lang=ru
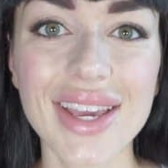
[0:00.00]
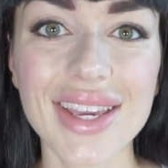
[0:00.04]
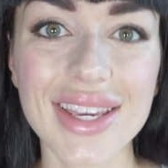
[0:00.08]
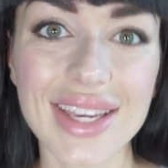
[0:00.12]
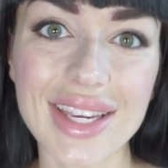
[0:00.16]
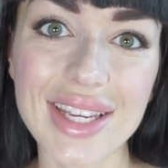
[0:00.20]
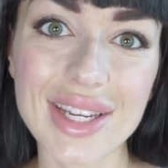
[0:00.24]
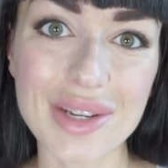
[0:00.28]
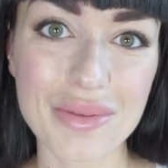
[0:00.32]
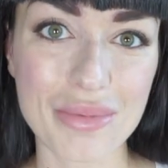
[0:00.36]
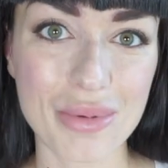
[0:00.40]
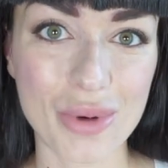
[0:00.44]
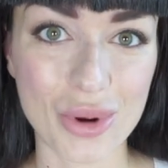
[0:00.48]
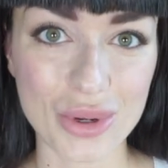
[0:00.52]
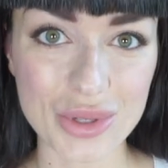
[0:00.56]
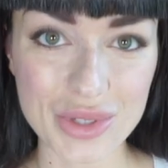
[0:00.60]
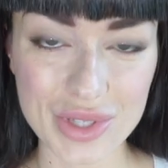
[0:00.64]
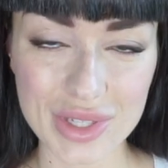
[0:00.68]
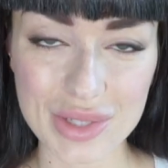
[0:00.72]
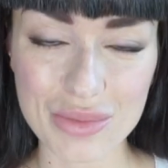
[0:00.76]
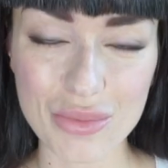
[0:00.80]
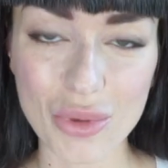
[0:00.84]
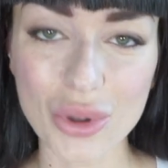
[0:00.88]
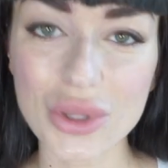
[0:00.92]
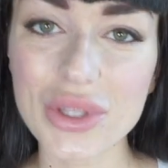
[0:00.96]
или
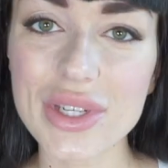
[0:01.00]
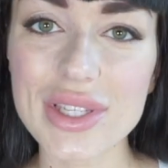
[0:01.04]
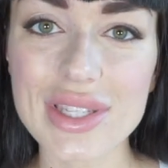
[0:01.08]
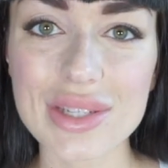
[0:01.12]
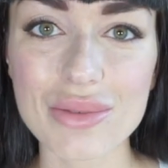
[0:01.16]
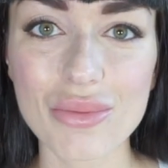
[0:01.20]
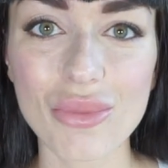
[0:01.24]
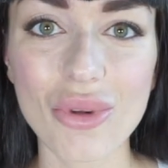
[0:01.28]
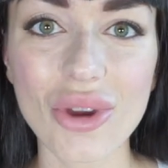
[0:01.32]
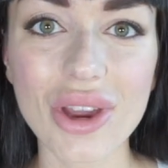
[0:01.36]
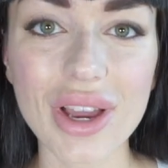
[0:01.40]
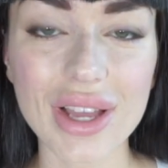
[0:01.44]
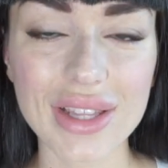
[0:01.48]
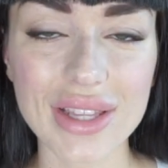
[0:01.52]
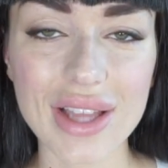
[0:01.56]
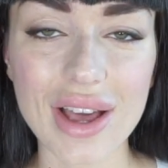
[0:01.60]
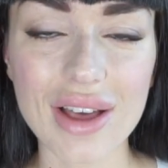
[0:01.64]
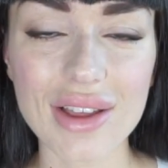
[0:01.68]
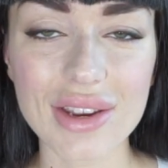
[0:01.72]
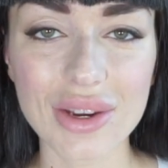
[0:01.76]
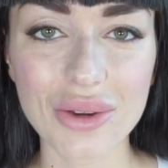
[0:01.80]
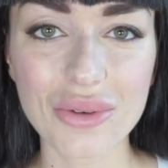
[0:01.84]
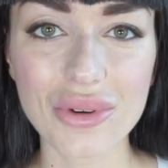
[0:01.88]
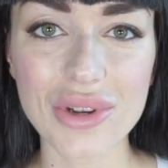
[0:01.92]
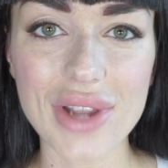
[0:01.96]
просто смотрите мой
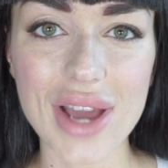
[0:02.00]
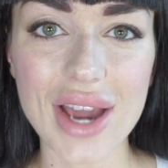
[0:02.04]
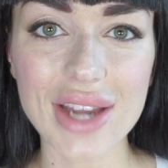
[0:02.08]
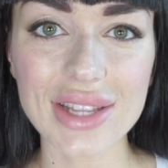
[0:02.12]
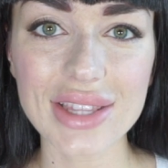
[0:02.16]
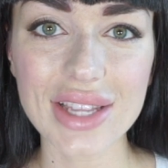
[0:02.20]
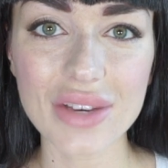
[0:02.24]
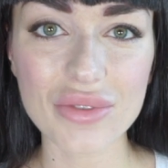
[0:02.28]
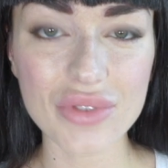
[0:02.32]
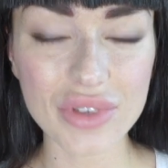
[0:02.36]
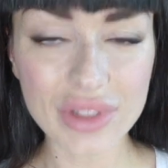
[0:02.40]
канал регулярно,